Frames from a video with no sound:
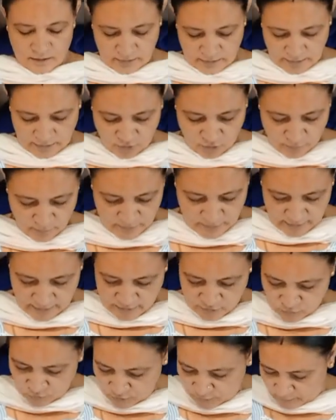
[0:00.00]
देखो भाई ये
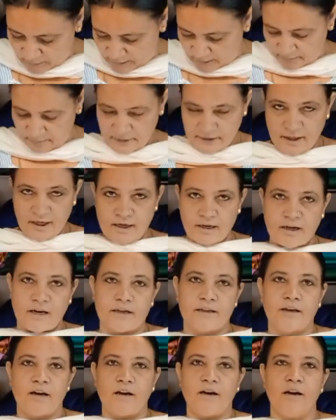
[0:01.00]
सूट मैंने भी डाल
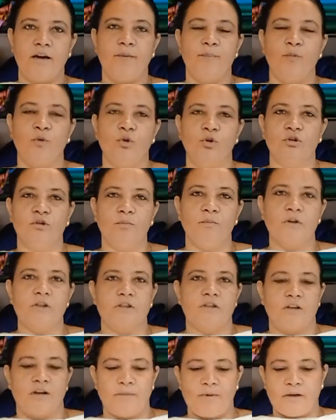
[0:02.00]
रखा है बहुत
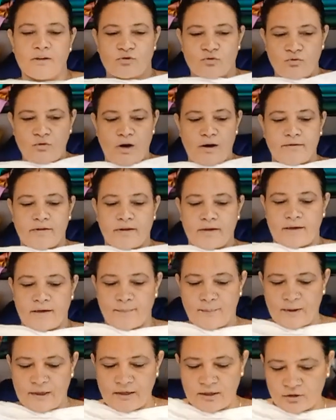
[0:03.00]
मस्त है वे सुहाव है
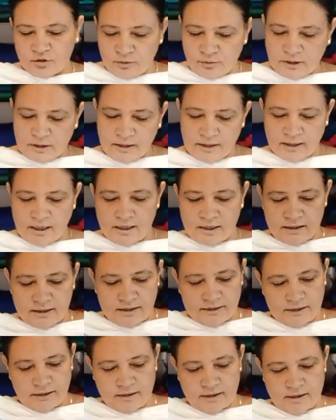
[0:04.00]
पहले तो मखा डाल कर
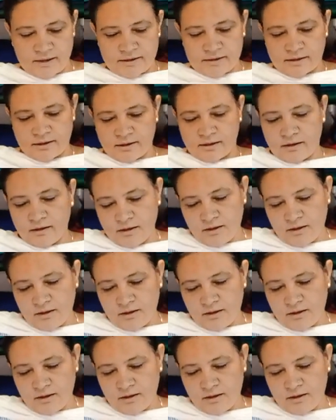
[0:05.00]
देखा इसने